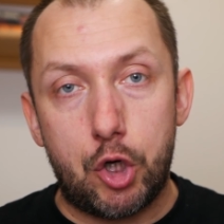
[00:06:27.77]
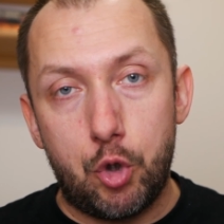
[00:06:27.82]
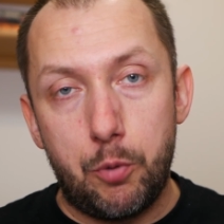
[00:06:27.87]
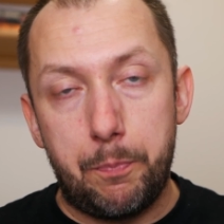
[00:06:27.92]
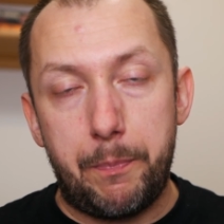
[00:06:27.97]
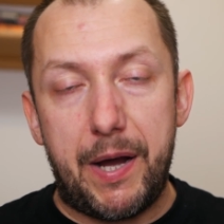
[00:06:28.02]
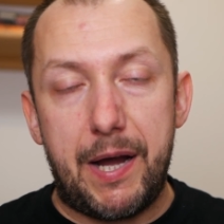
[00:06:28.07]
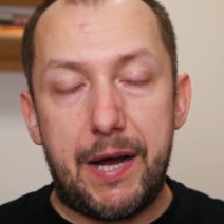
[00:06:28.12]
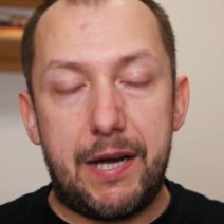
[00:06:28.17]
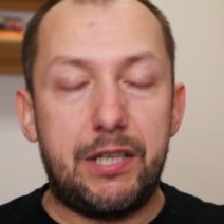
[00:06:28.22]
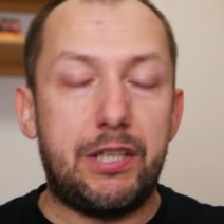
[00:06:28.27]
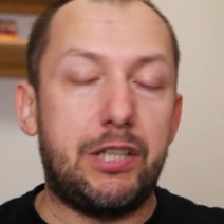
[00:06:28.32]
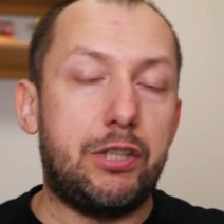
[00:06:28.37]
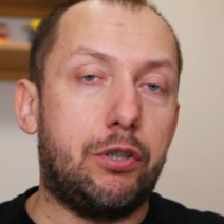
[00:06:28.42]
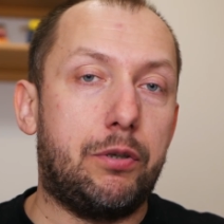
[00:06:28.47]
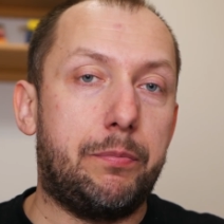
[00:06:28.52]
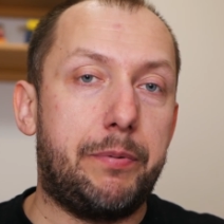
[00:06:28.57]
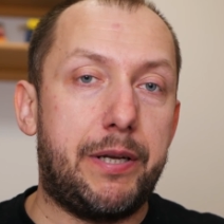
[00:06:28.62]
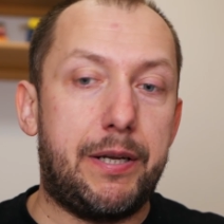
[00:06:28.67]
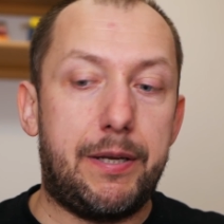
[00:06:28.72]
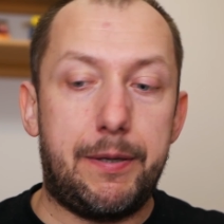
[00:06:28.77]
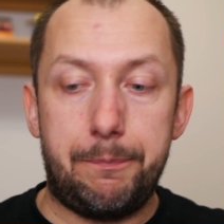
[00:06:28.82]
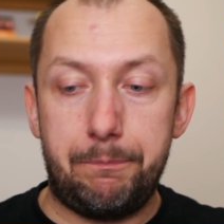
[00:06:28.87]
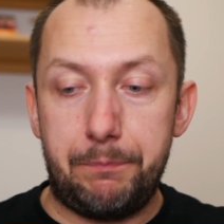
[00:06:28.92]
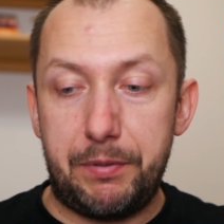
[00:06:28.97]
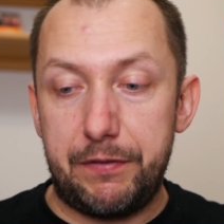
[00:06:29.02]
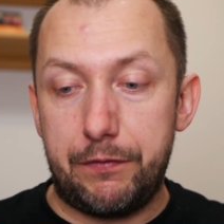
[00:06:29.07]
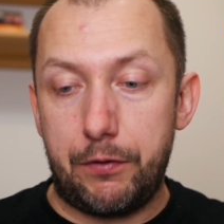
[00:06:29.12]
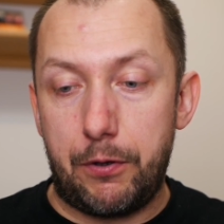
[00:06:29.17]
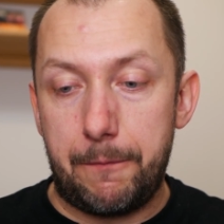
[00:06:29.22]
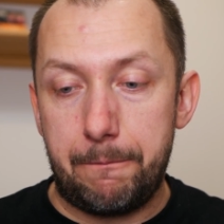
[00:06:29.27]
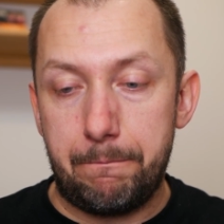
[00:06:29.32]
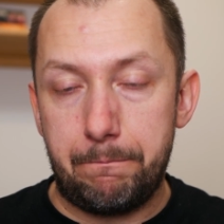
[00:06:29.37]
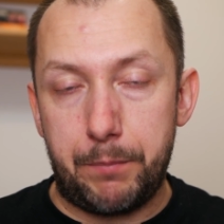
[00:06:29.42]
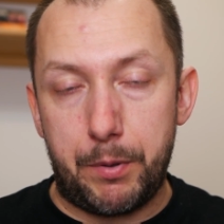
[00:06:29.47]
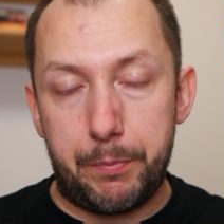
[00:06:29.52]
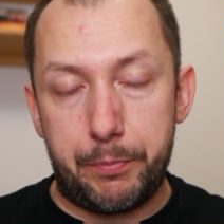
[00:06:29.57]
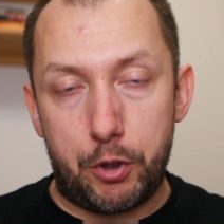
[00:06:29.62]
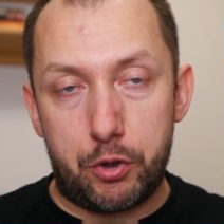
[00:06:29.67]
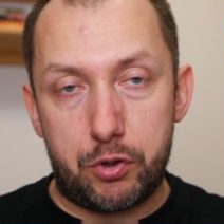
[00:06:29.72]
kupa, a nie dobre piwo.
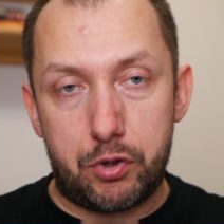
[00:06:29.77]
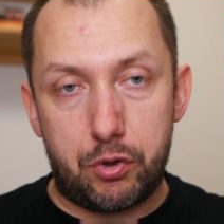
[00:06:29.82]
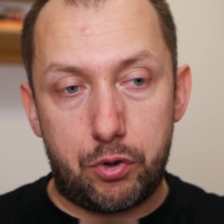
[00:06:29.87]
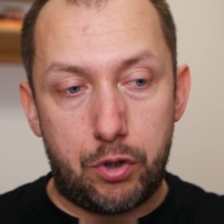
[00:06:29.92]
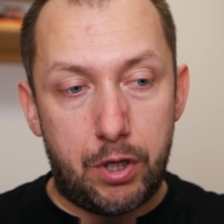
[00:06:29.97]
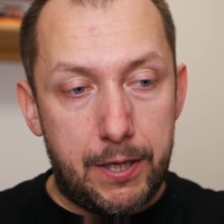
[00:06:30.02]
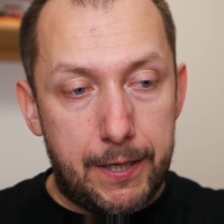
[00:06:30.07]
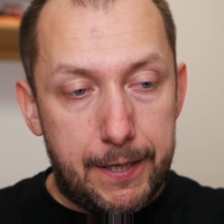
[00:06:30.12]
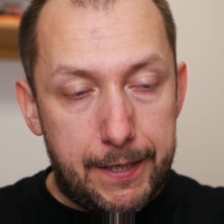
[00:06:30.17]
Po prostu.